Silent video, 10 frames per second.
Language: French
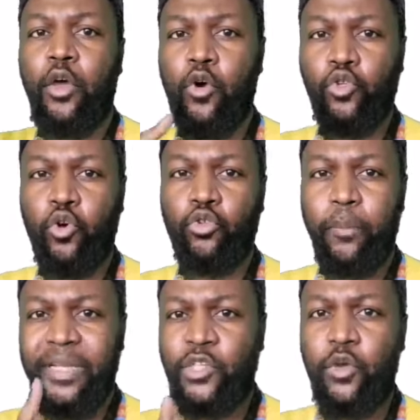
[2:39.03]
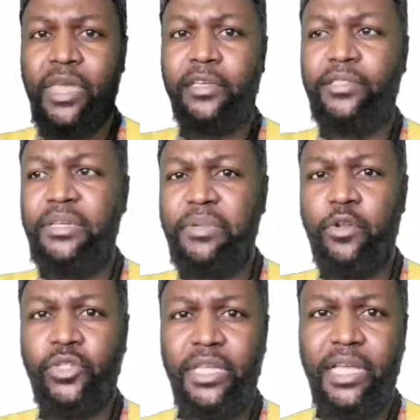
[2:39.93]
Et aujourd'hui, parce qu'il y a eu 10
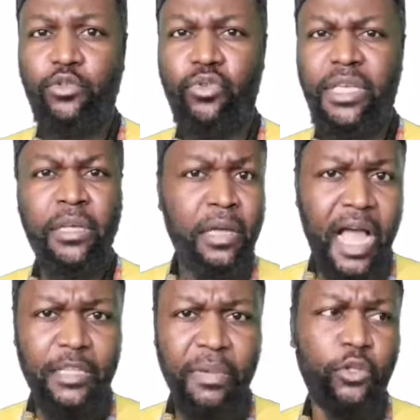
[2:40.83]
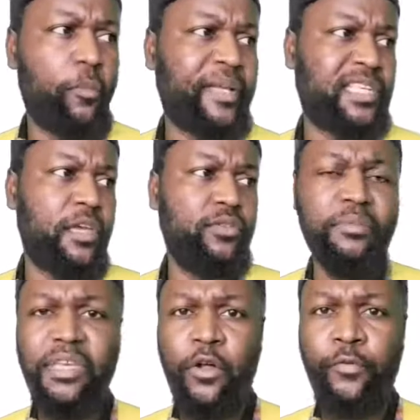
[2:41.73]
000 aux États-Unis, admettons, parce qu'il y a eu
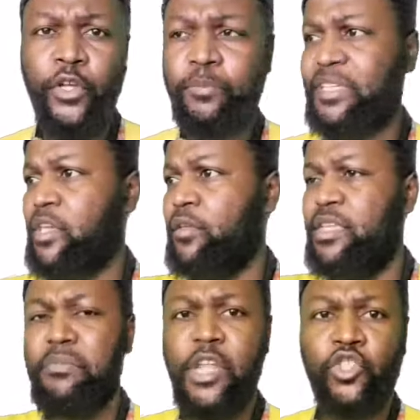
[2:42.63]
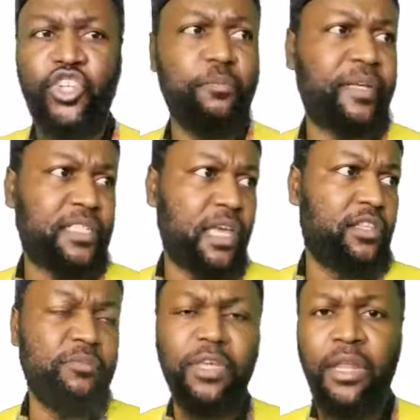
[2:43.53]
10 000 en France, parce qu'il y a eu 10 000 en Chine, parce qu'il y
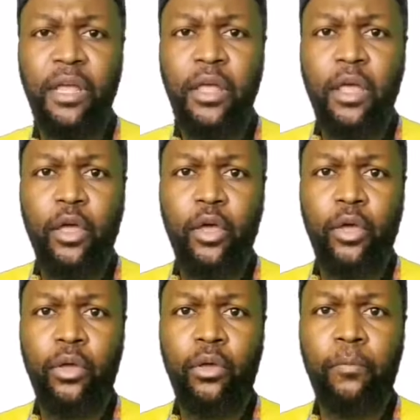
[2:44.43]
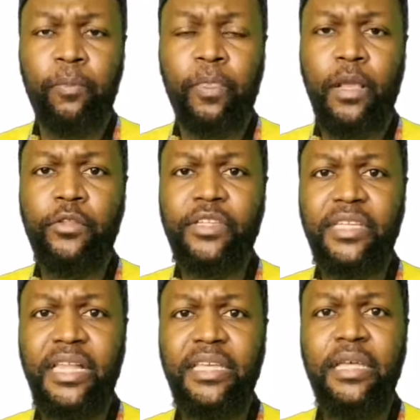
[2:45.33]
a eu 10 000 euh, en
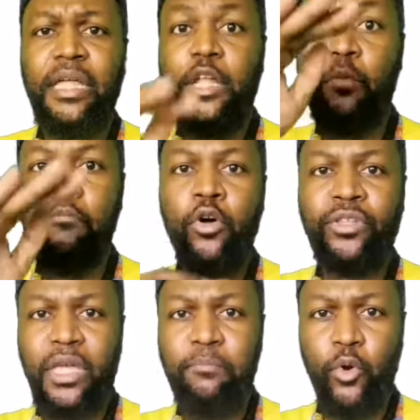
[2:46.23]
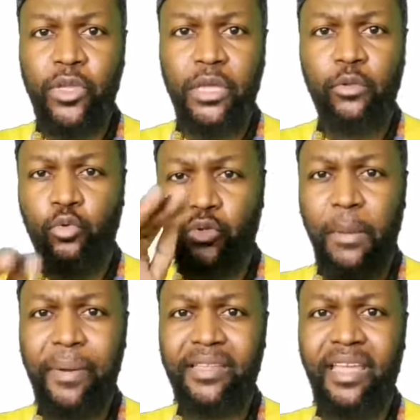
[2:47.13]
Italie, le monde est bloqué.
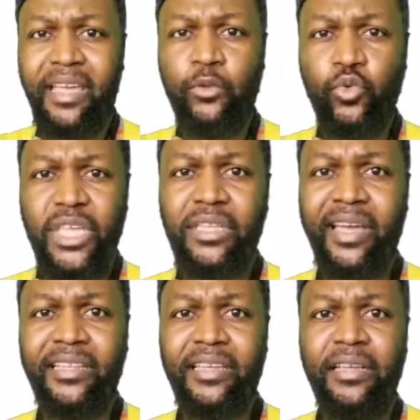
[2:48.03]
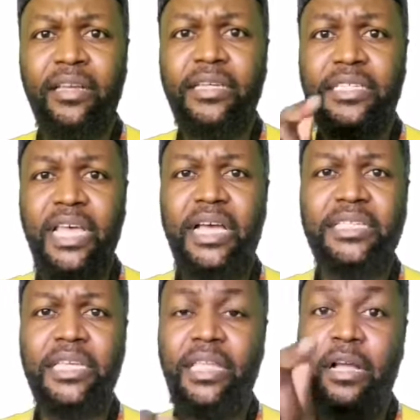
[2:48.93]
Tout est par terre et tout s'est arrêté.
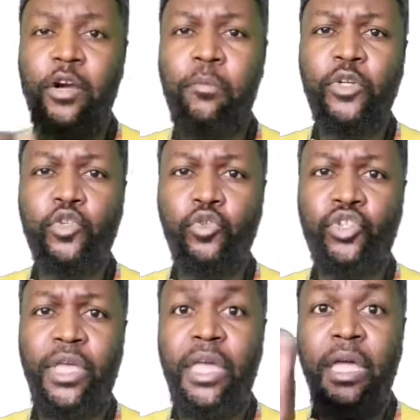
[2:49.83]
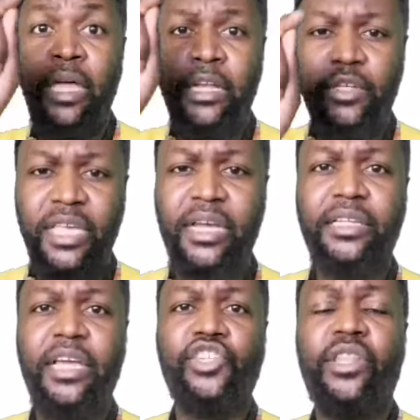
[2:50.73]
Ça, c'est un grand mensonge. Et le
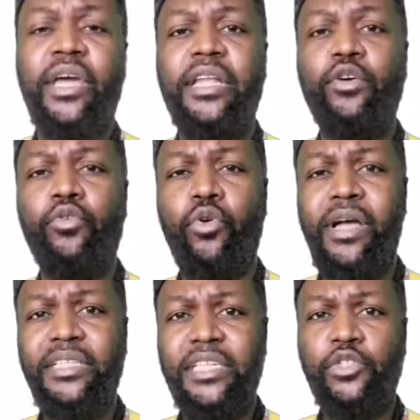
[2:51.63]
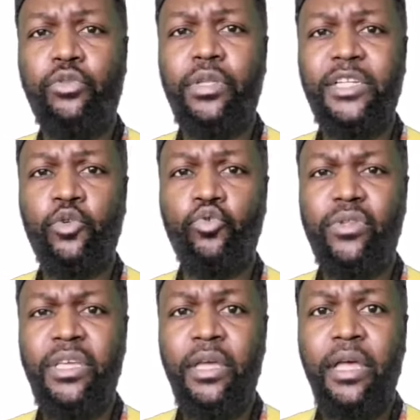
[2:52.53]
secrétaire général de l'Organisation des Nations
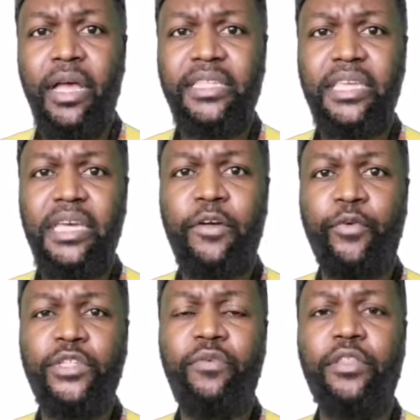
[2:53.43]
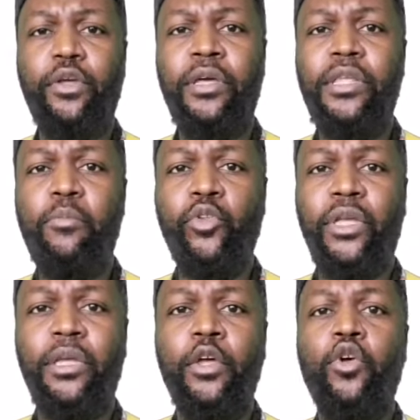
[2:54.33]
Unies, ainsi que la France, viennent de le
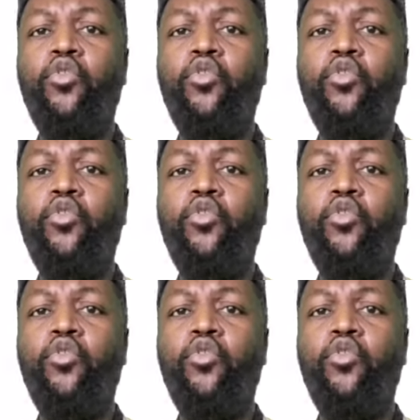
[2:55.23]
démontrer.